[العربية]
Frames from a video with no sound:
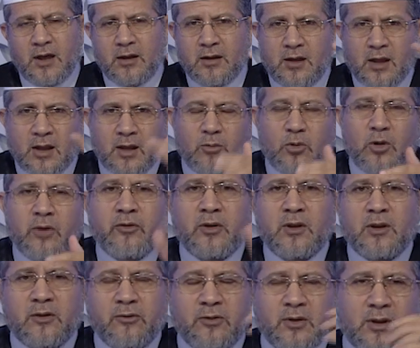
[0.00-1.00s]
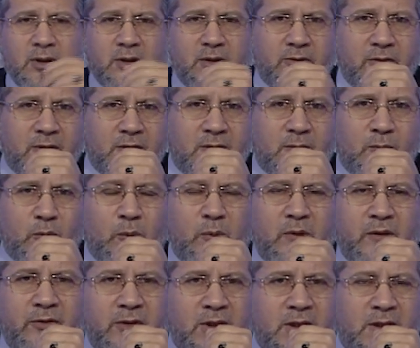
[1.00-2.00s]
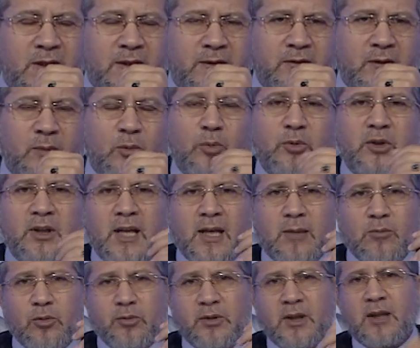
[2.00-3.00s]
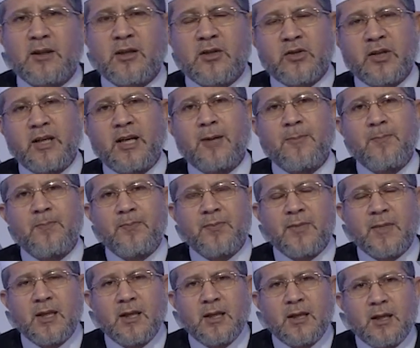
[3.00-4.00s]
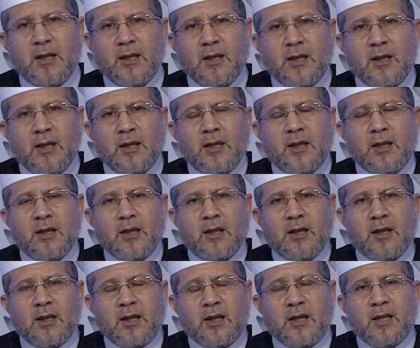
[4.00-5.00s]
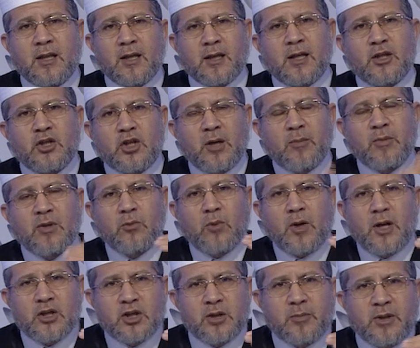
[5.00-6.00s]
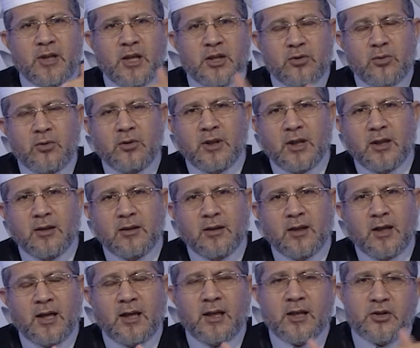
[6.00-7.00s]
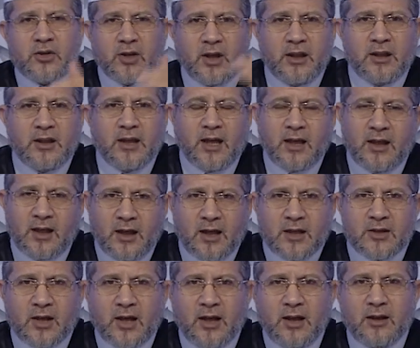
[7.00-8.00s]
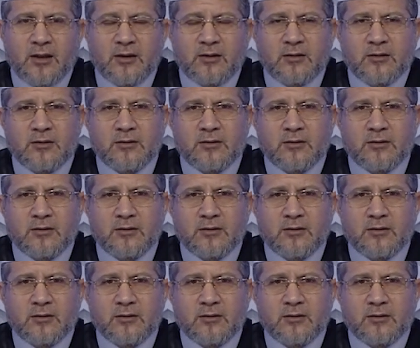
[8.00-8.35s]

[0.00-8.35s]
نظموها في في المبطلات مبطلات الصلاة إذا رجع من واجب إلى سنة على الصحيح على الأصح